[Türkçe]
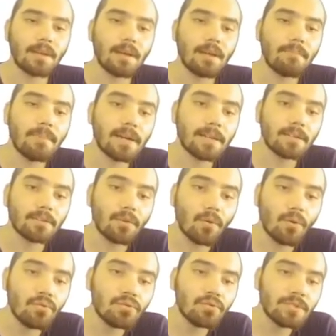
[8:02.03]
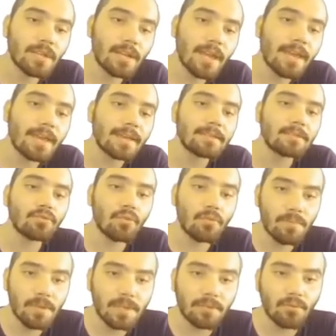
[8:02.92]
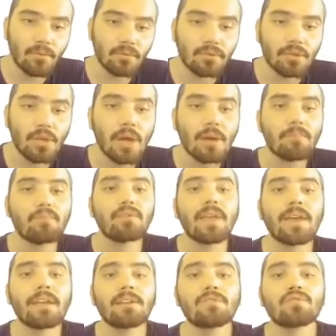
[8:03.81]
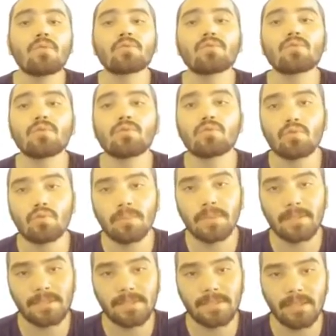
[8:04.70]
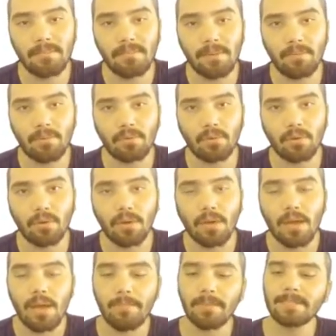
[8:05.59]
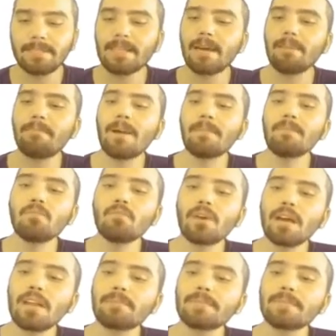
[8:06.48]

Bakın 10 üzeri eksi 11 diyoruz. Bu değerin çok çok küçülmesine sebep oluyor. Mesela ben bu karemi